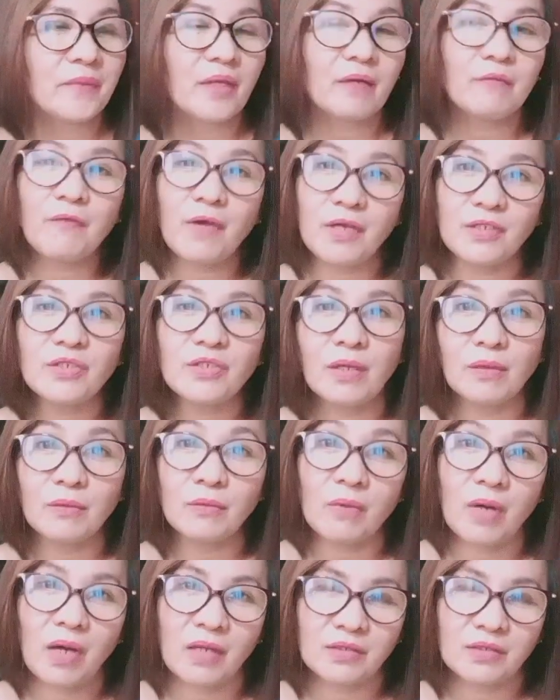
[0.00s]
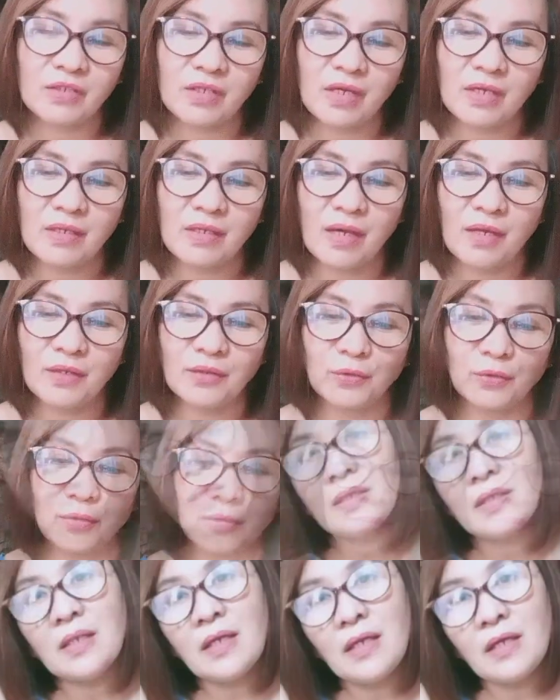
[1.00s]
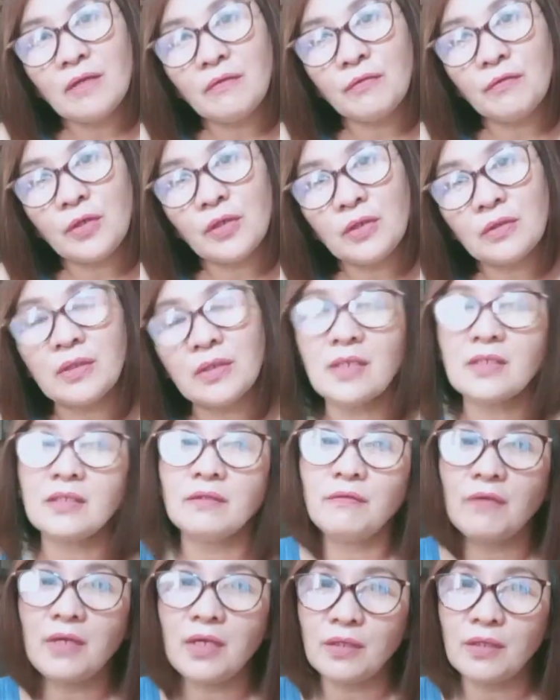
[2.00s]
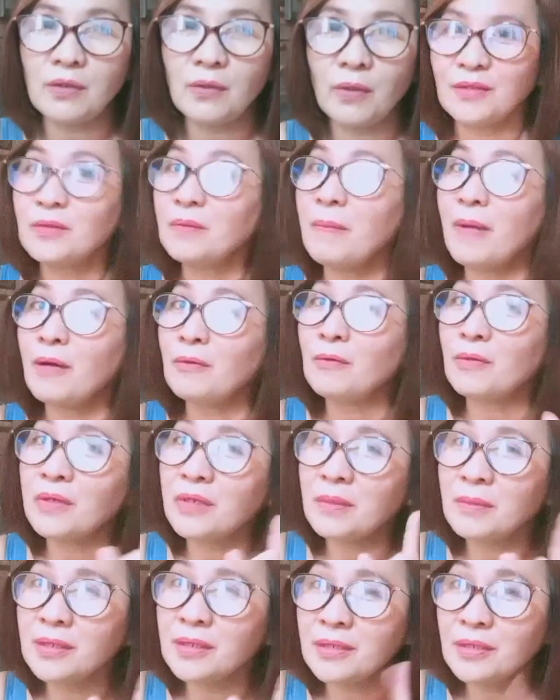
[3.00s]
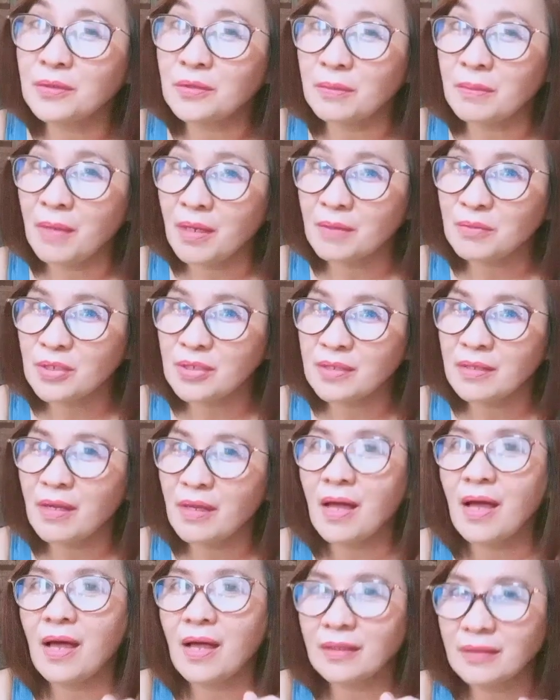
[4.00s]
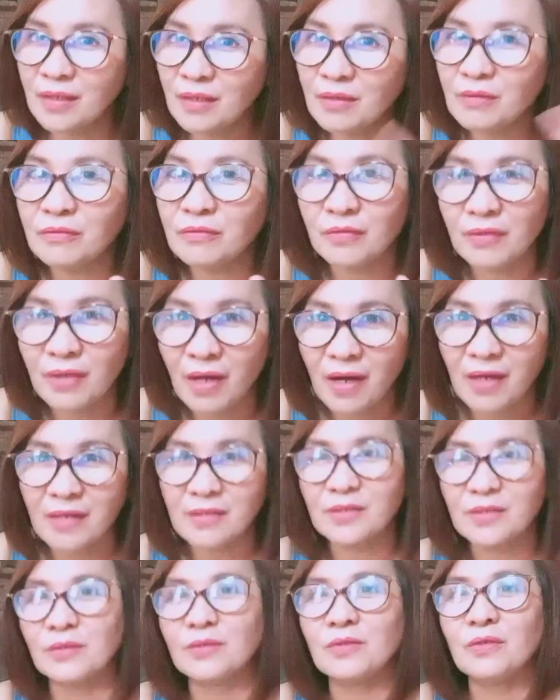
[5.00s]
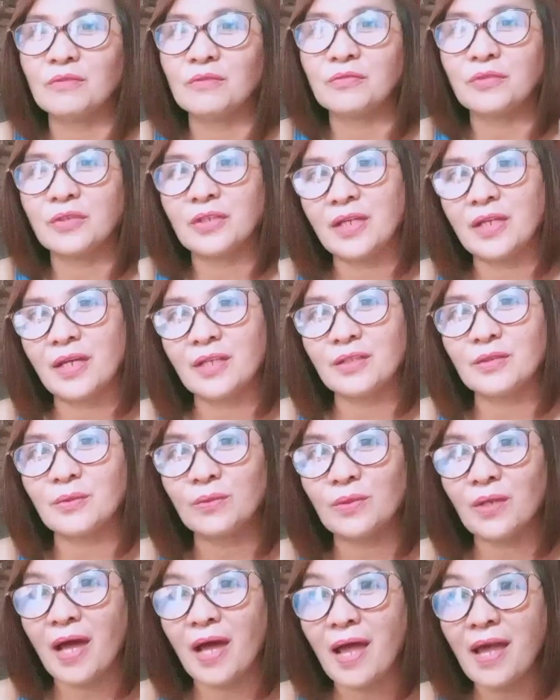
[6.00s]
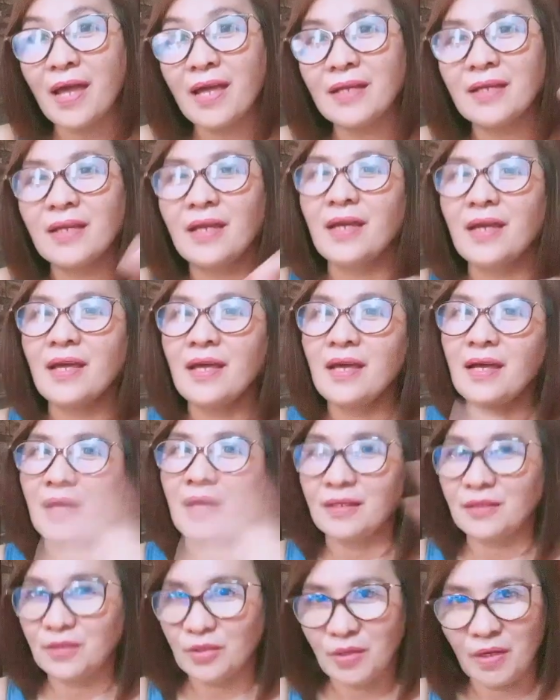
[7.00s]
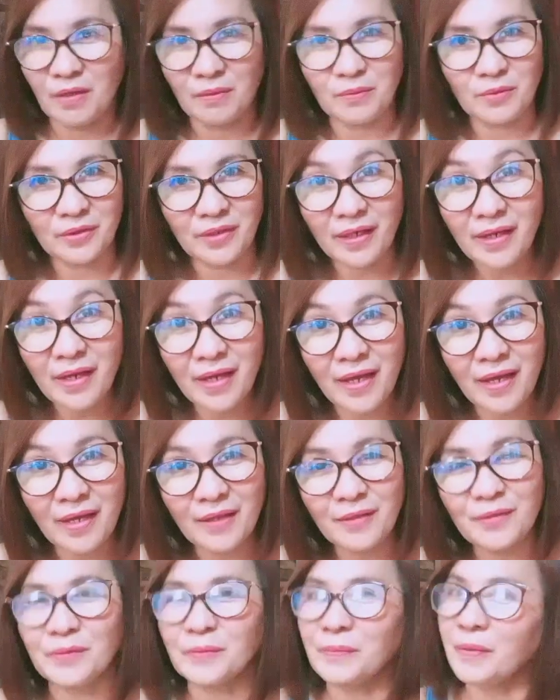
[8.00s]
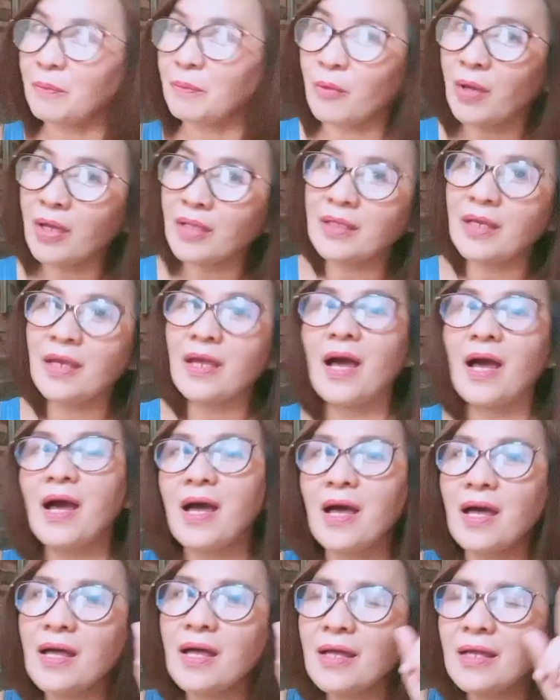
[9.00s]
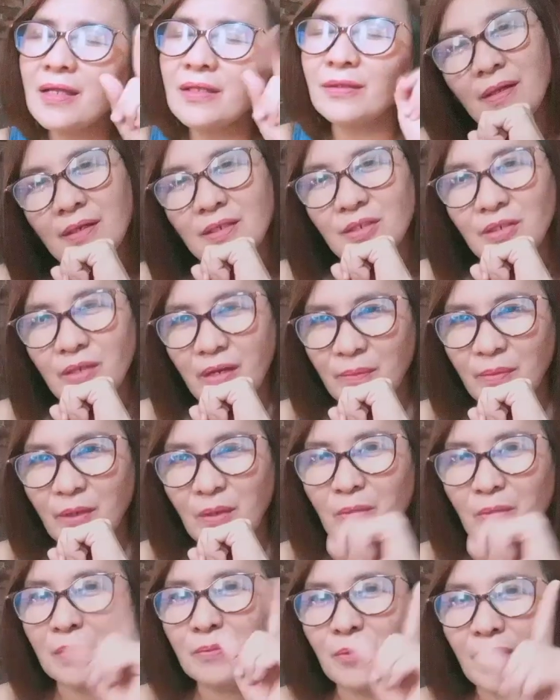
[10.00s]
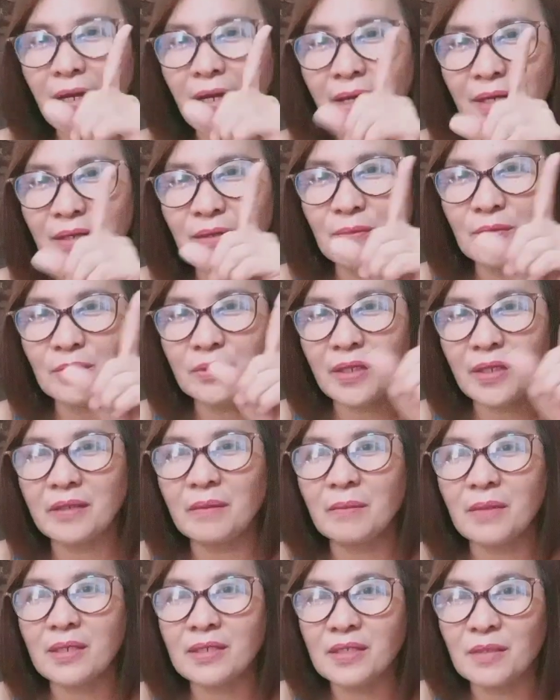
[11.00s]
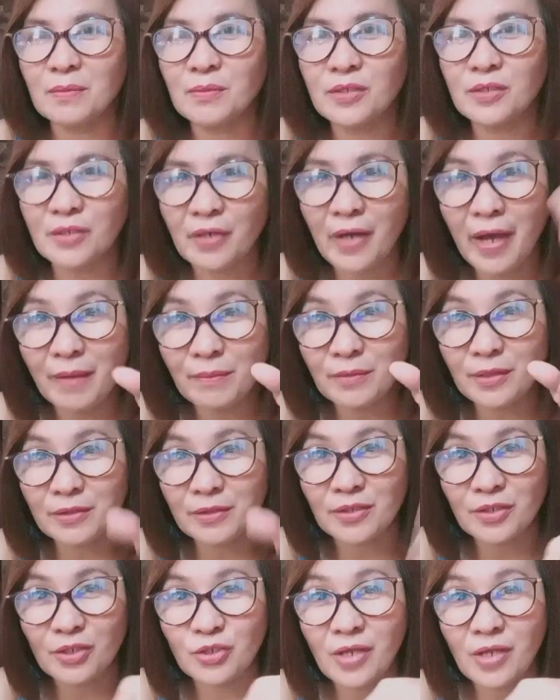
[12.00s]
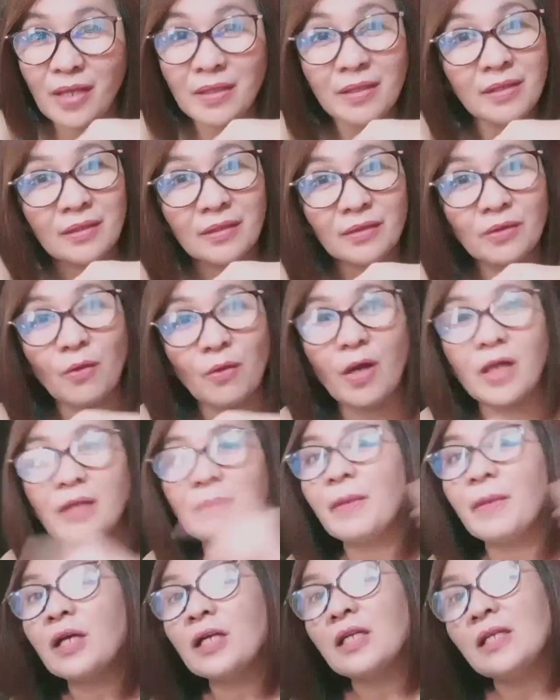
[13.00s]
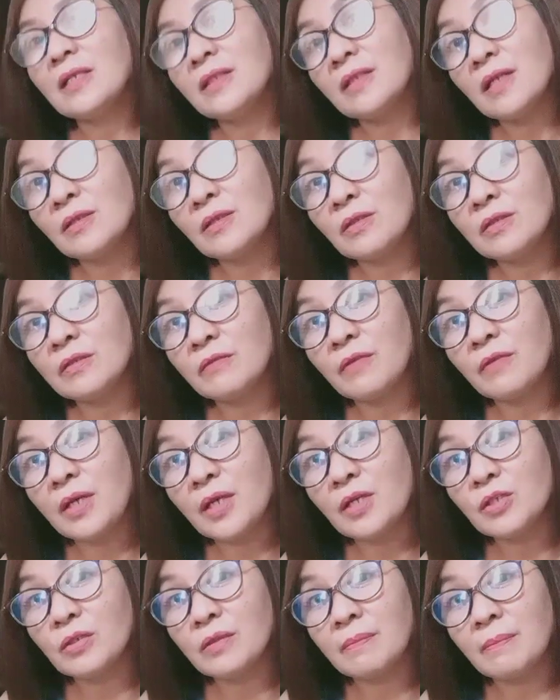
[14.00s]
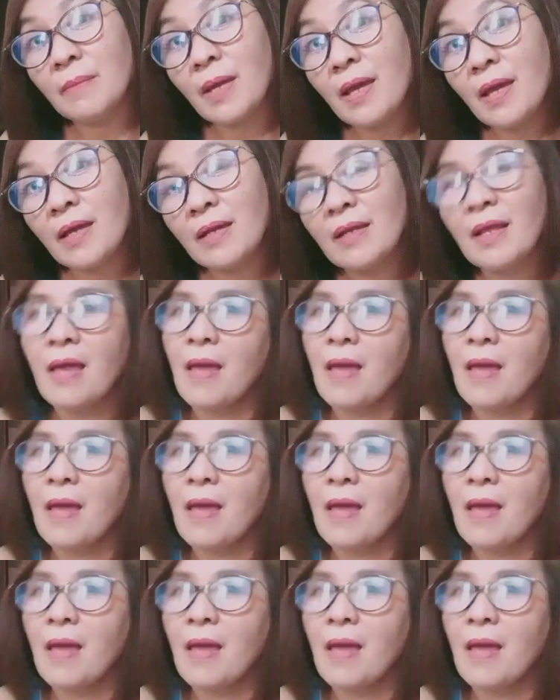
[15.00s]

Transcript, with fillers: facial wash. Kaya yun. So, that's it for today's video. Kung bago ka naman dito, ma'am, siya sa ating vlog. So, don't forget to like at share mo na rin kung pwede. At Siyempre, wag mong kakalimutan na mag-subscribe dito sa channel na to at pakikita ang notification bell